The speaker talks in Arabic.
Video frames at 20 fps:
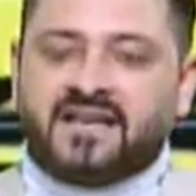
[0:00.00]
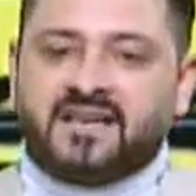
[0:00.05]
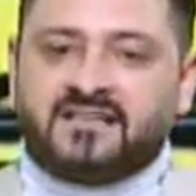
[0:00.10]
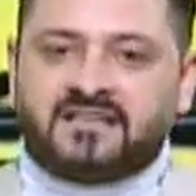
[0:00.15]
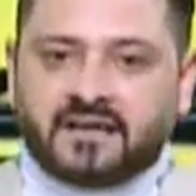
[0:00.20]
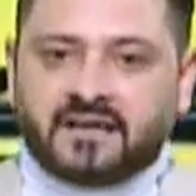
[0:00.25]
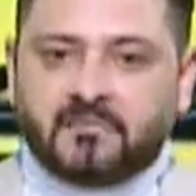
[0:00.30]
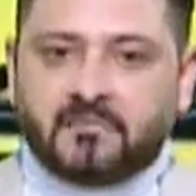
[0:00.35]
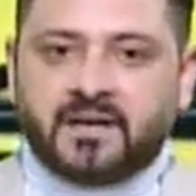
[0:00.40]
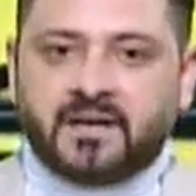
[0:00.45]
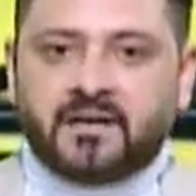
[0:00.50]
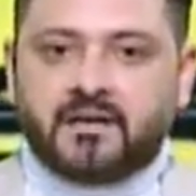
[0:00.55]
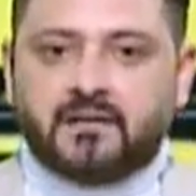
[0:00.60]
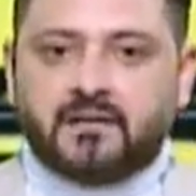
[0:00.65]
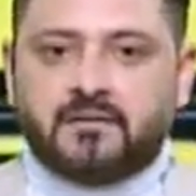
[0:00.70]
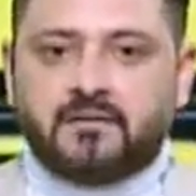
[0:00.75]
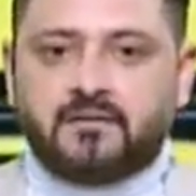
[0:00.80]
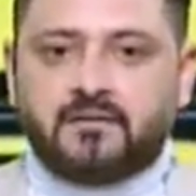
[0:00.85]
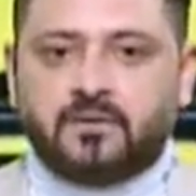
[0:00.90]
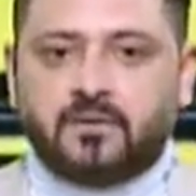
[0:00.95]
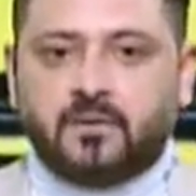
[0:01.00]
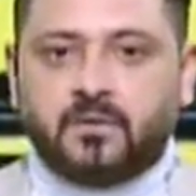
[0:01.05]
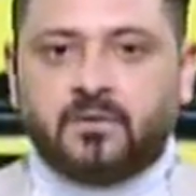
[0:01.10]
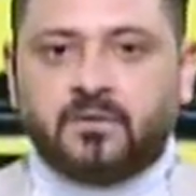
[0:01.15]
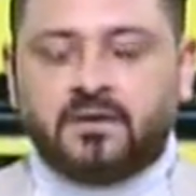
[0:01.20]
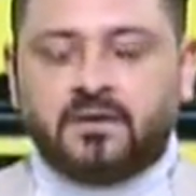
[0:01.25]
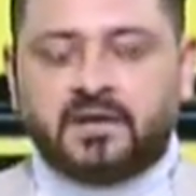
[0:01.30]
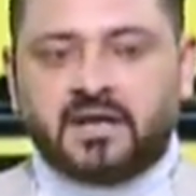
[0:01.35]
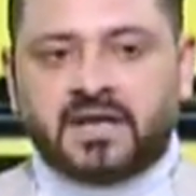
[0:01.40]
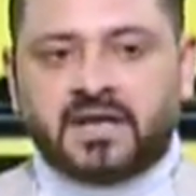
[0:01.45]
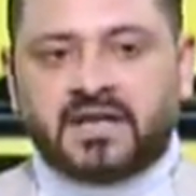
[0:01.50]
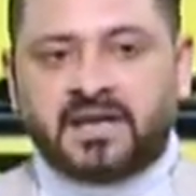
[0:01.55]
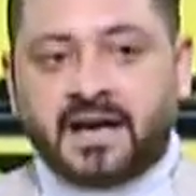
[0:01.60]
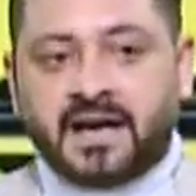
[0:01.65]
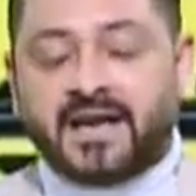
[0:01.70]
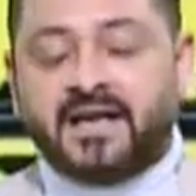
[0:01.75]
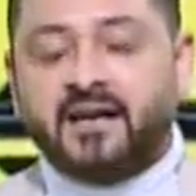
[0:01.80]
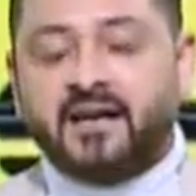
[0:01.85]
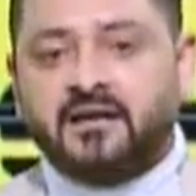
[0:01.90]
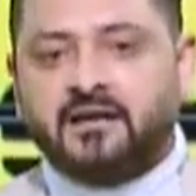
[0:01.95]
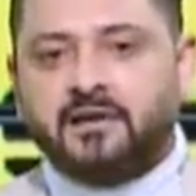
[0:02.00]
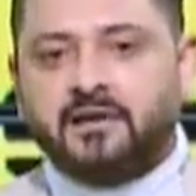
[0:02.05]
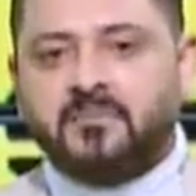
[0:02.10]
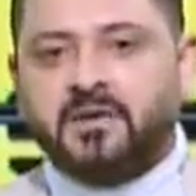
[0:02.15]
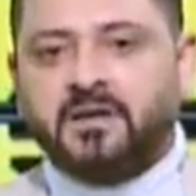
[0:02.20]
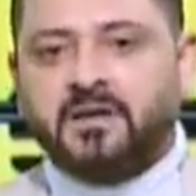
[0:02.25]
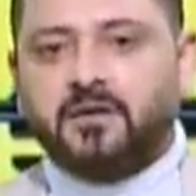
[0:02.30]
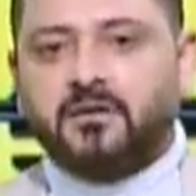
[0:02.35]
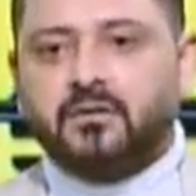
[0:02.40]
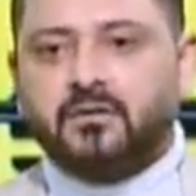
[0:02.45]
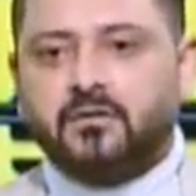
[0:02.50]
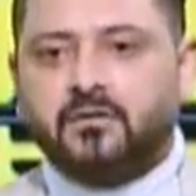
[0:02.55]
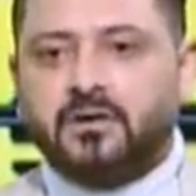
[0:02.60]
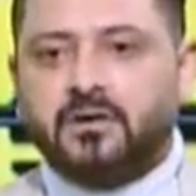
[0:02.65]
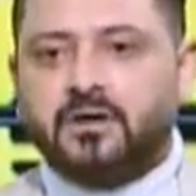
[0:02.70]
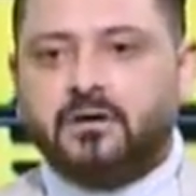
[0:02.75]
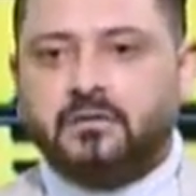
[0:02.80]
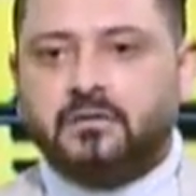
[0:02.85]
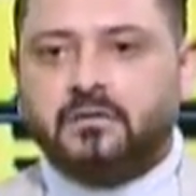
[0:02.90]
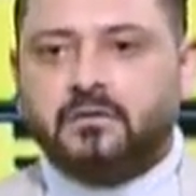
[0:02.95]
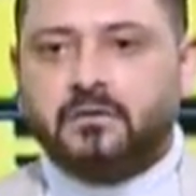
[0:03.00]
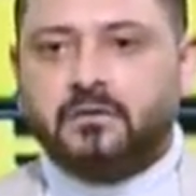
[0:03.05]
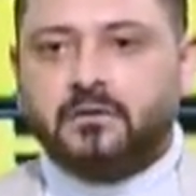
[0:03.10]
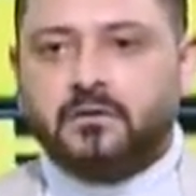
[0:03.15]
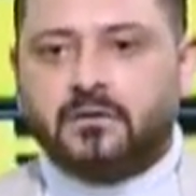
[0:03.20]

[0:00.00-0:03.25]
دي حاجه سلبيه لكن الحاجه الايجابيه اللي هو